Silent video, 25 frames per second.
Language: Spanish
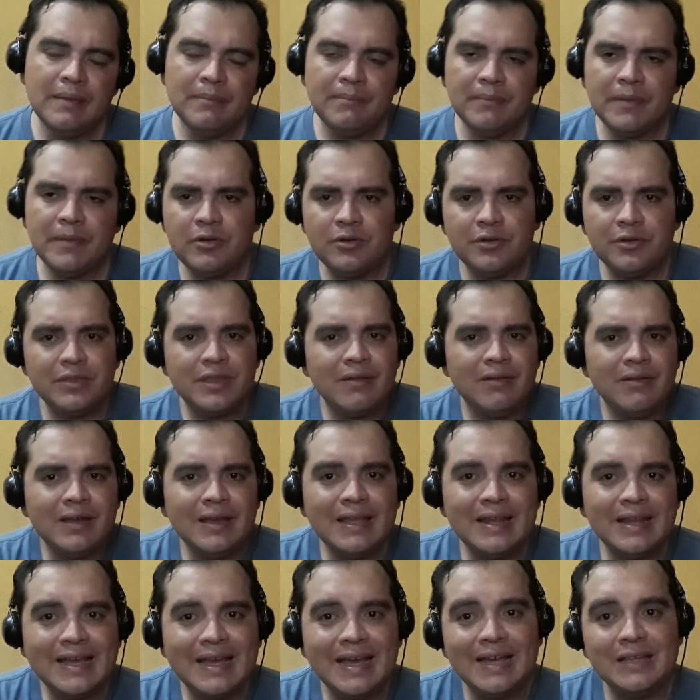Me contaban
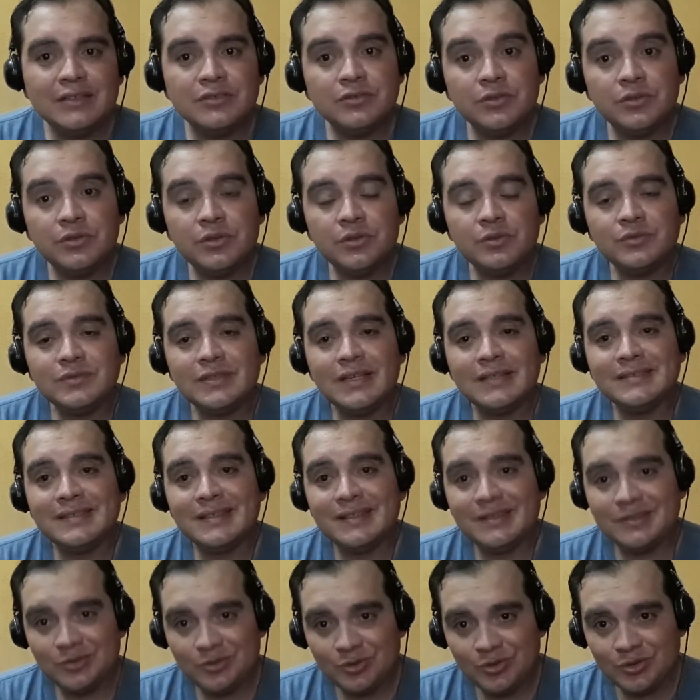el caso de un
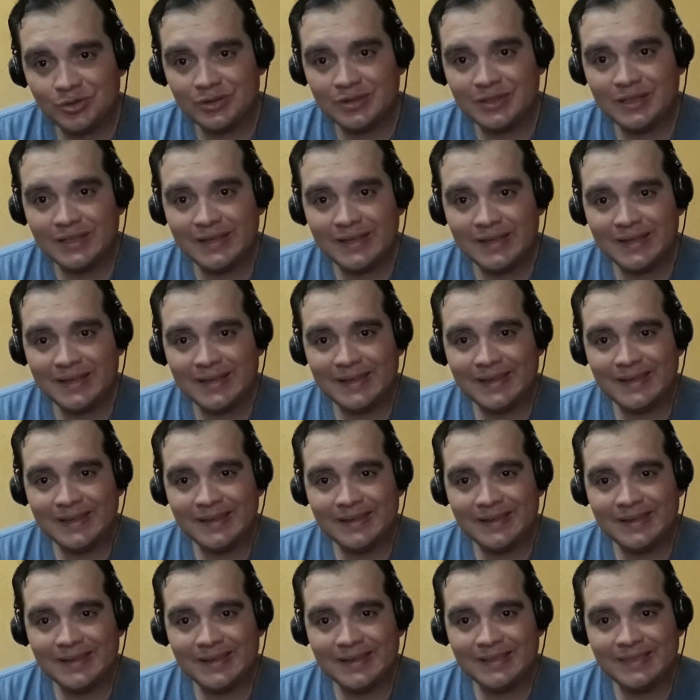sacerdote
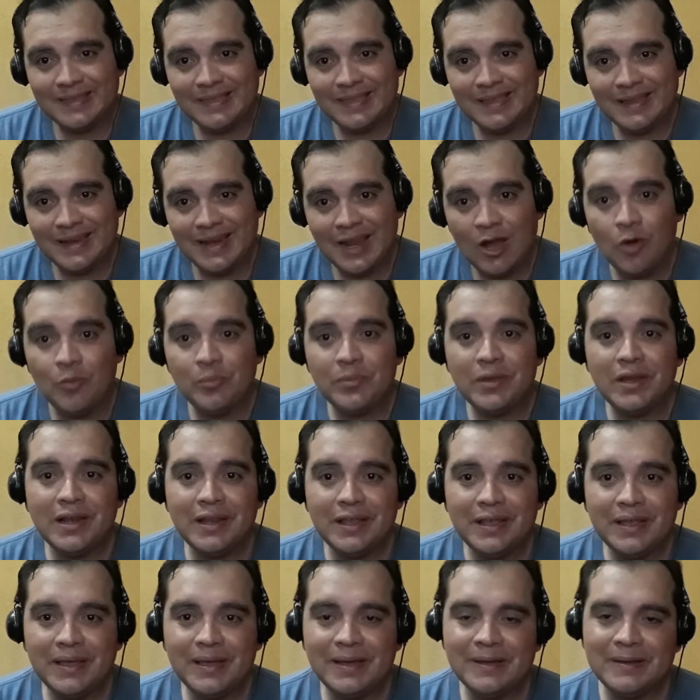que este, la
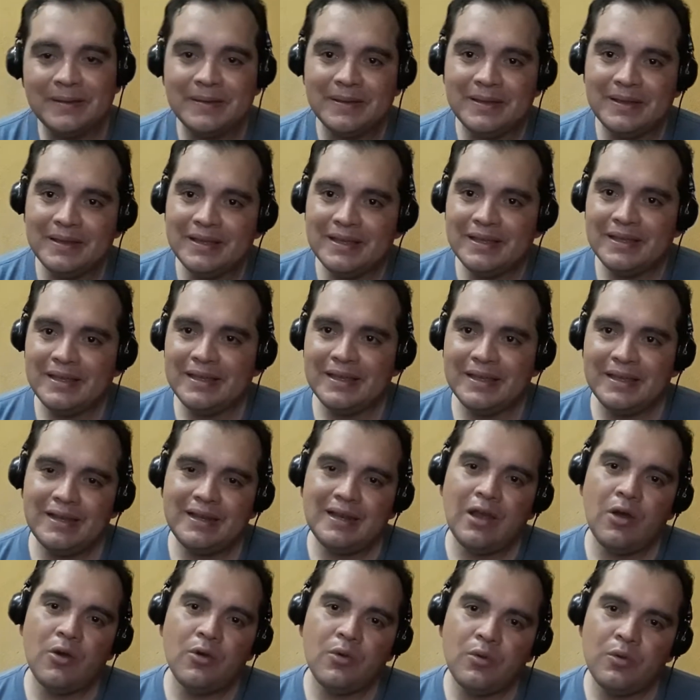humilía
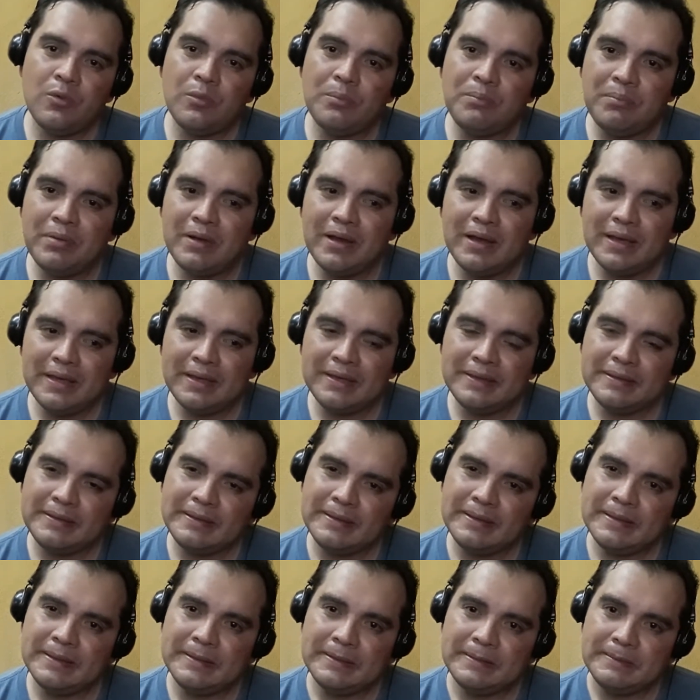él la ocupa
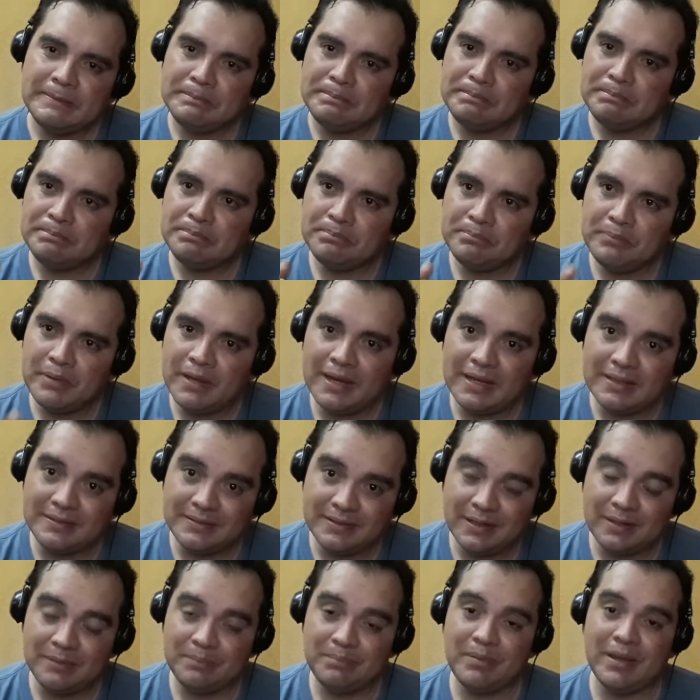este, para
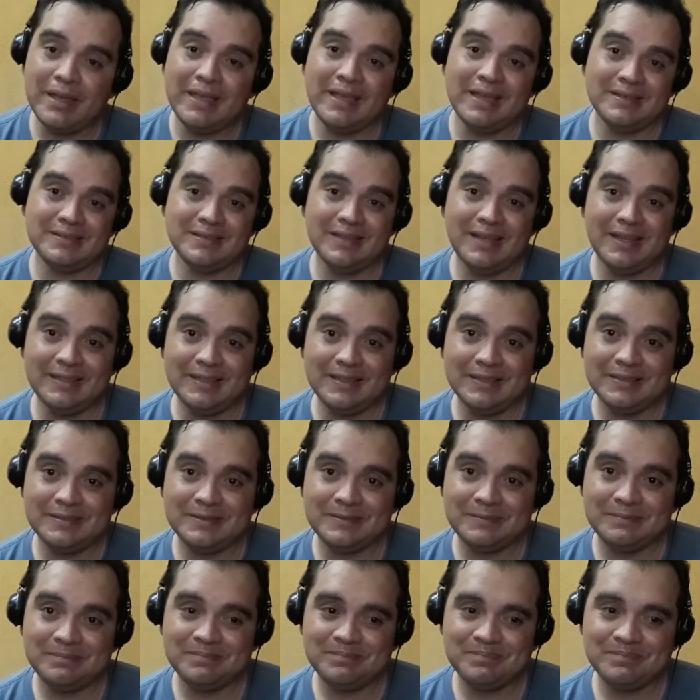hacer
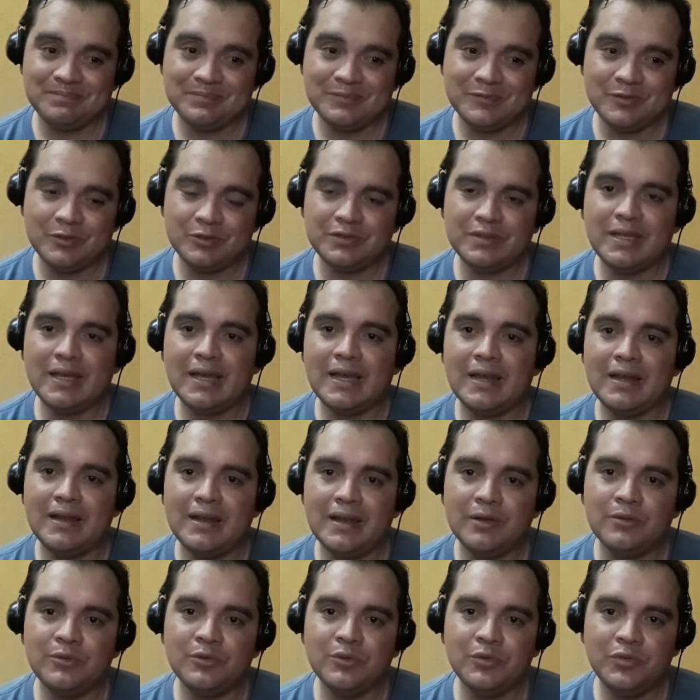payasadas. O sea,
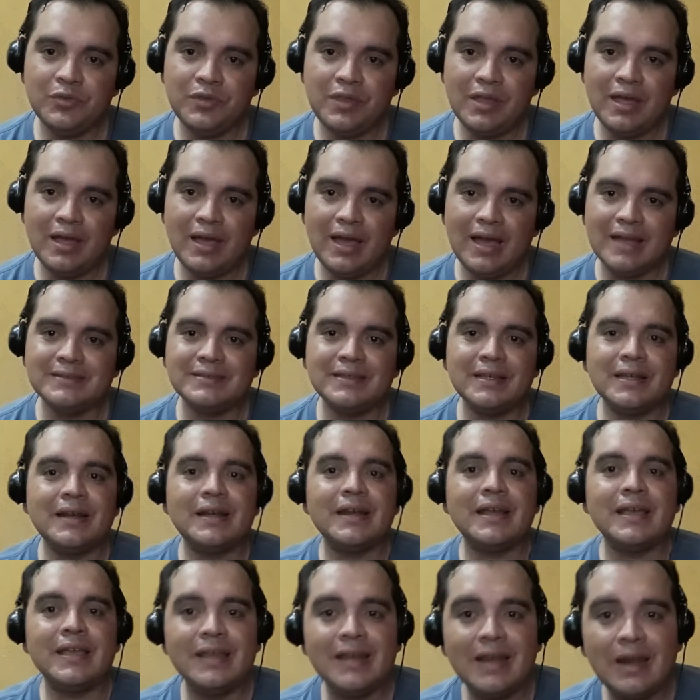le gusta hacer
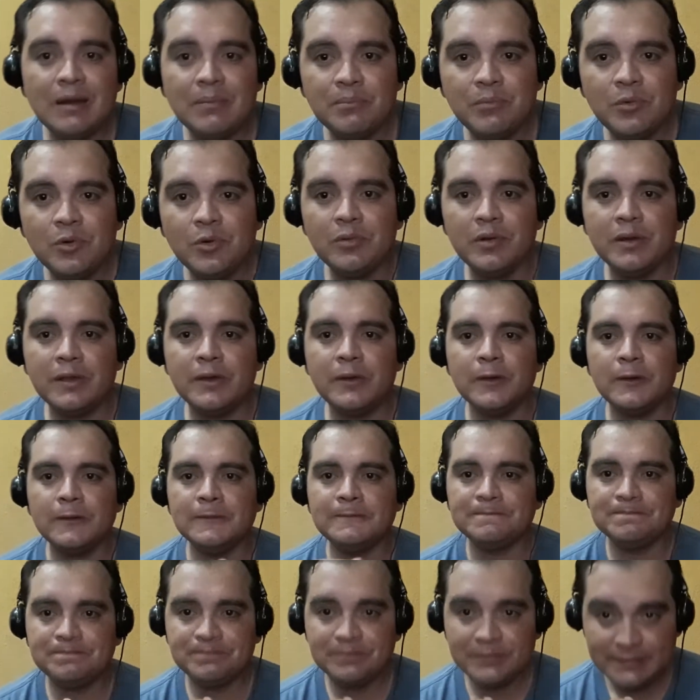reír al público.
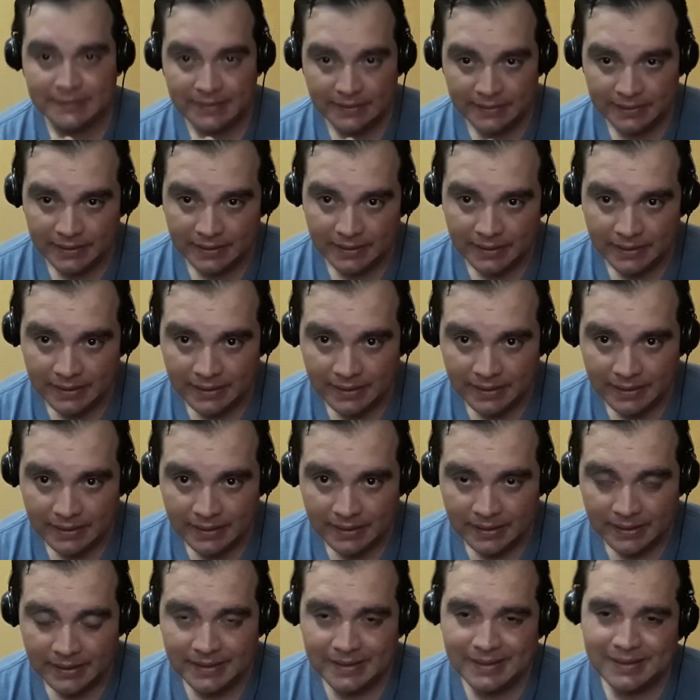
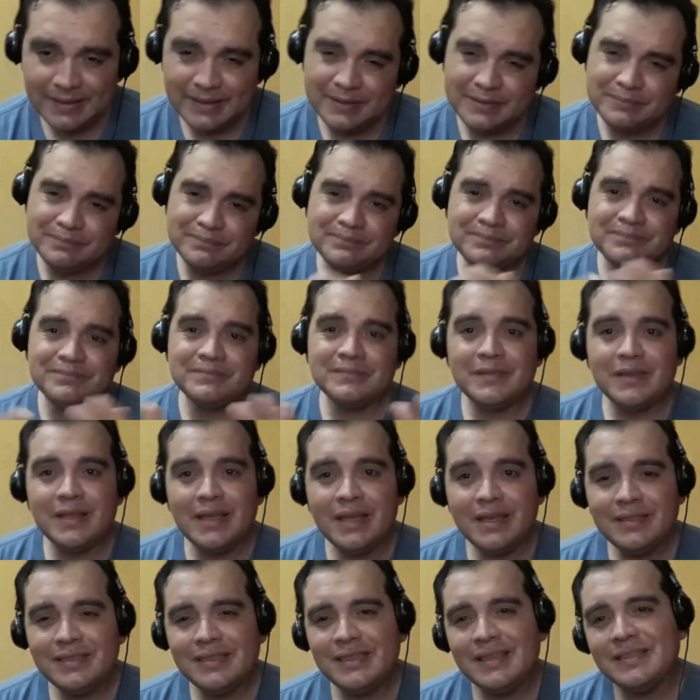Eh,
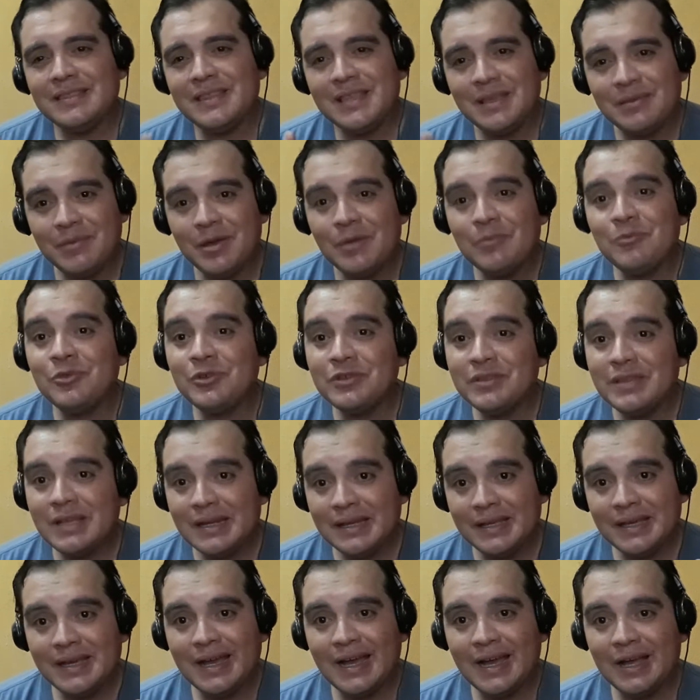este tema es muy
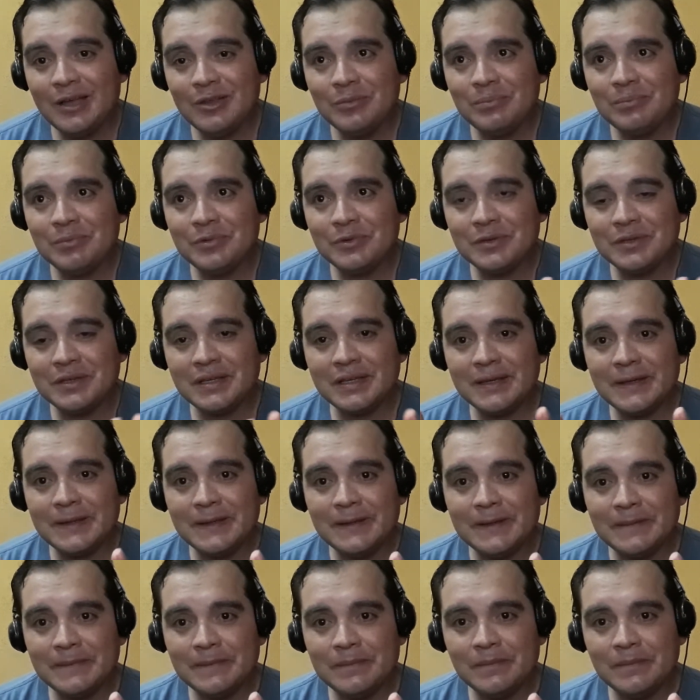delicado porque